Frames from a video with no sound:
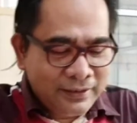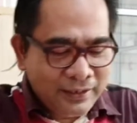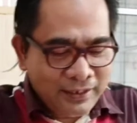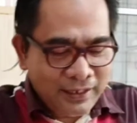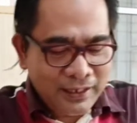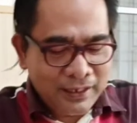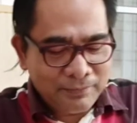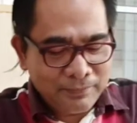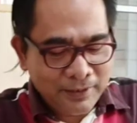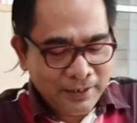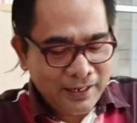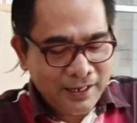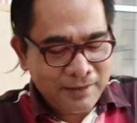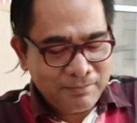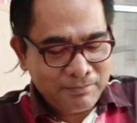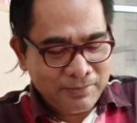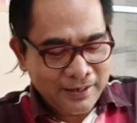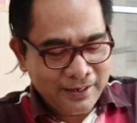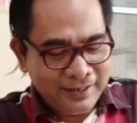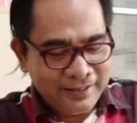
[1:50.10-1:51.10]
saya nggak dapat
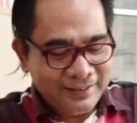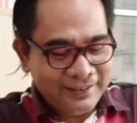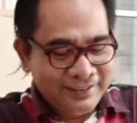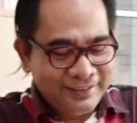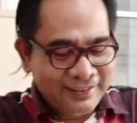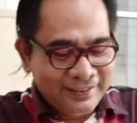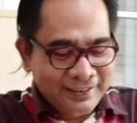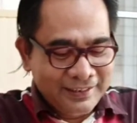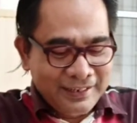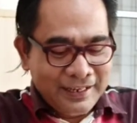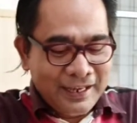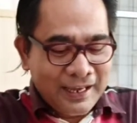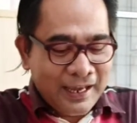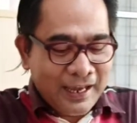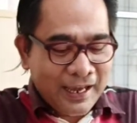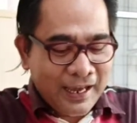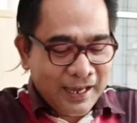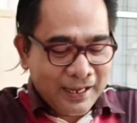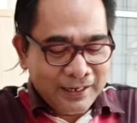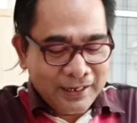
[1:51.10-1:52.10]
apa
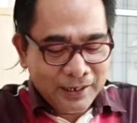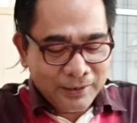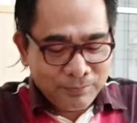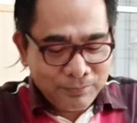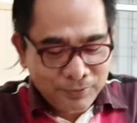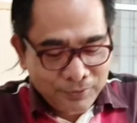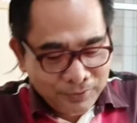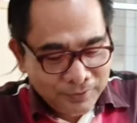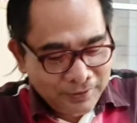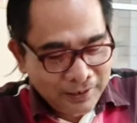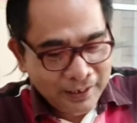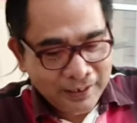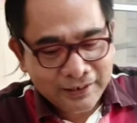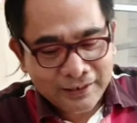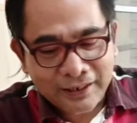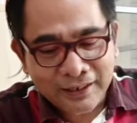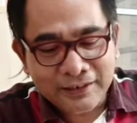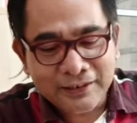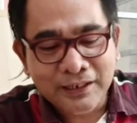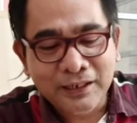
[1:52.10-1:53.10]
adapun
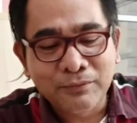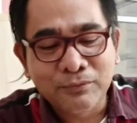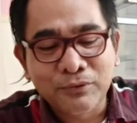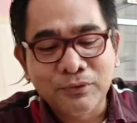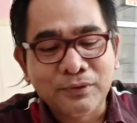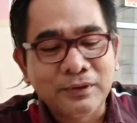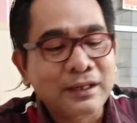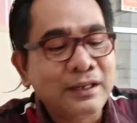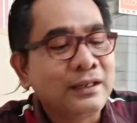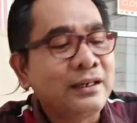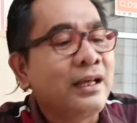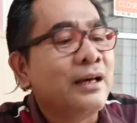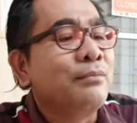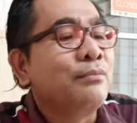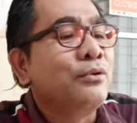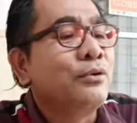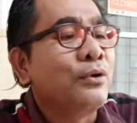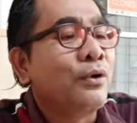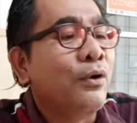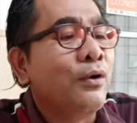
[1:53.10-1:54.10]
harganya murah
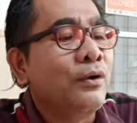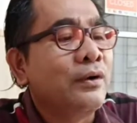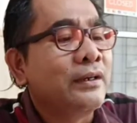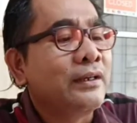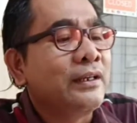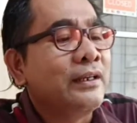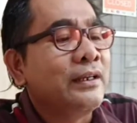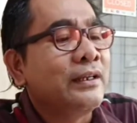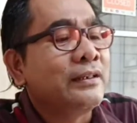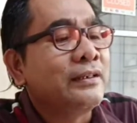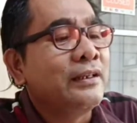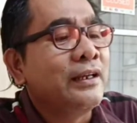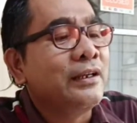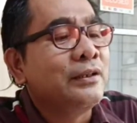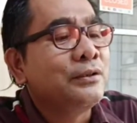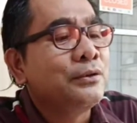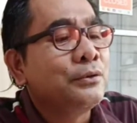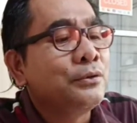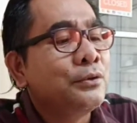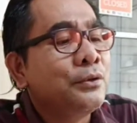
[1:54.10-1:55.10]
namun ongkirnya
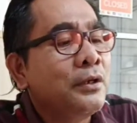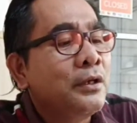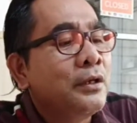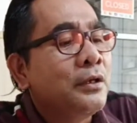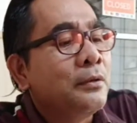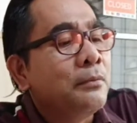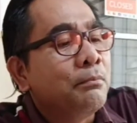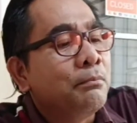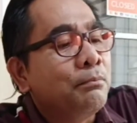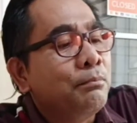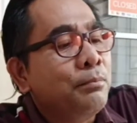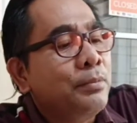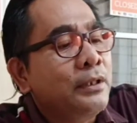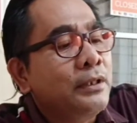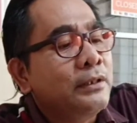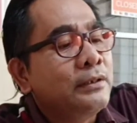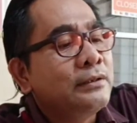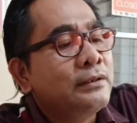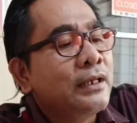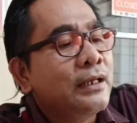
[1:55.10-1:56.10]
itu
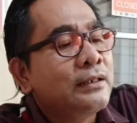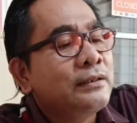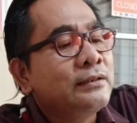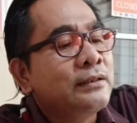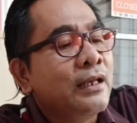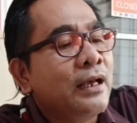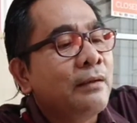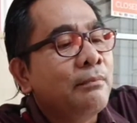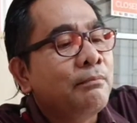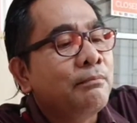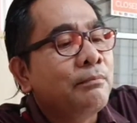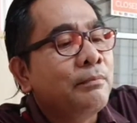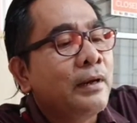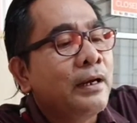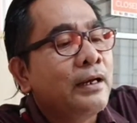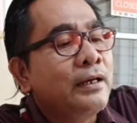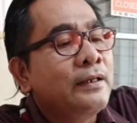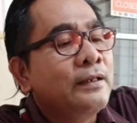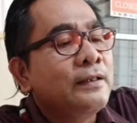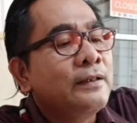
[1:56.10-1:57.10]
bisa
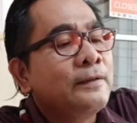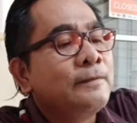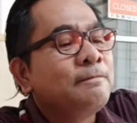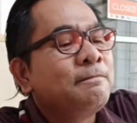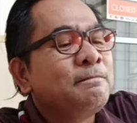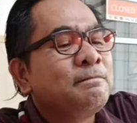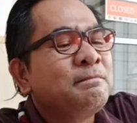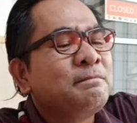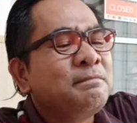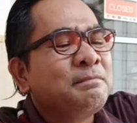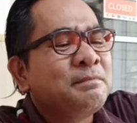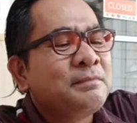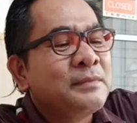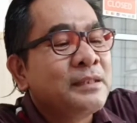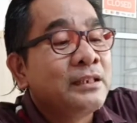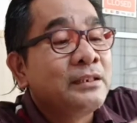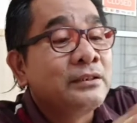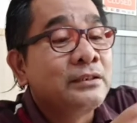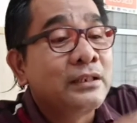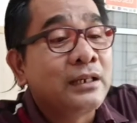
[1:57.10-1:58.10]
sampai
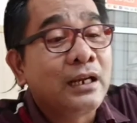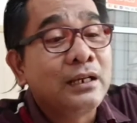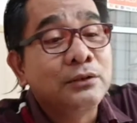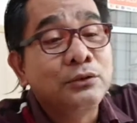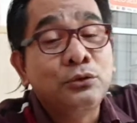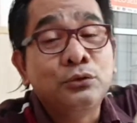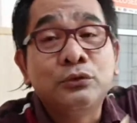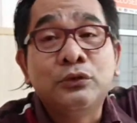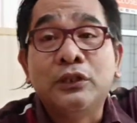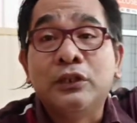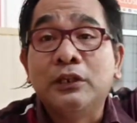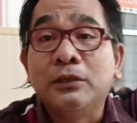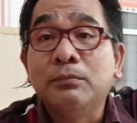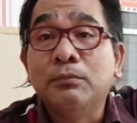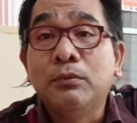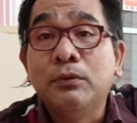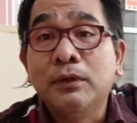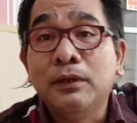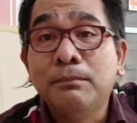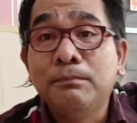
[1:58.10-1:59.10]
100
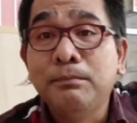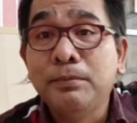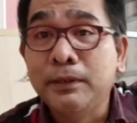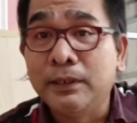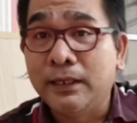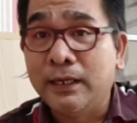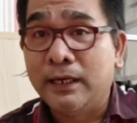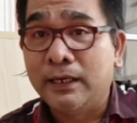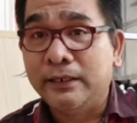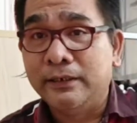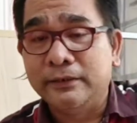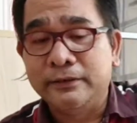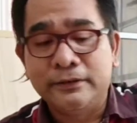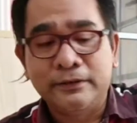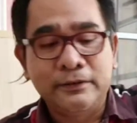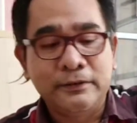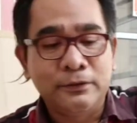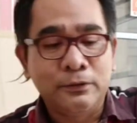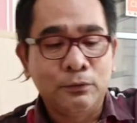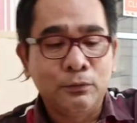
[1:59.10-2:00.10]
ribu lebih guys
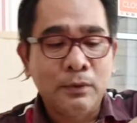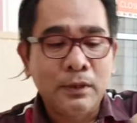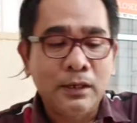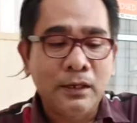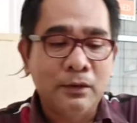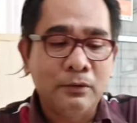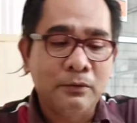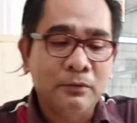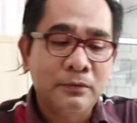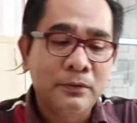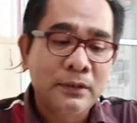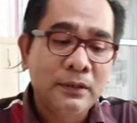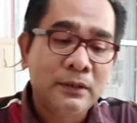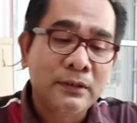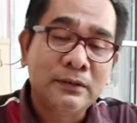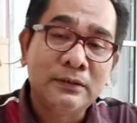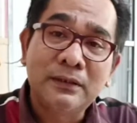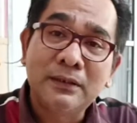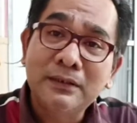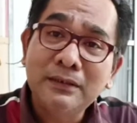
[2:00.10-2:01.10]
wow
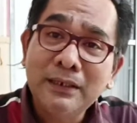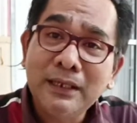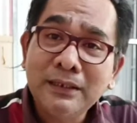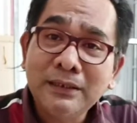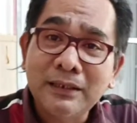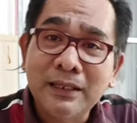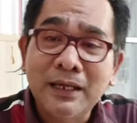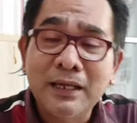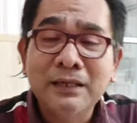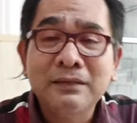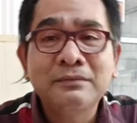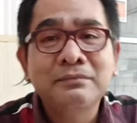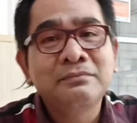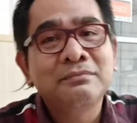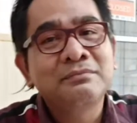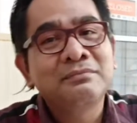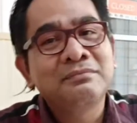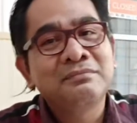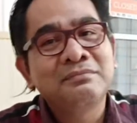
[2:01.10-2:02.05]
ternyata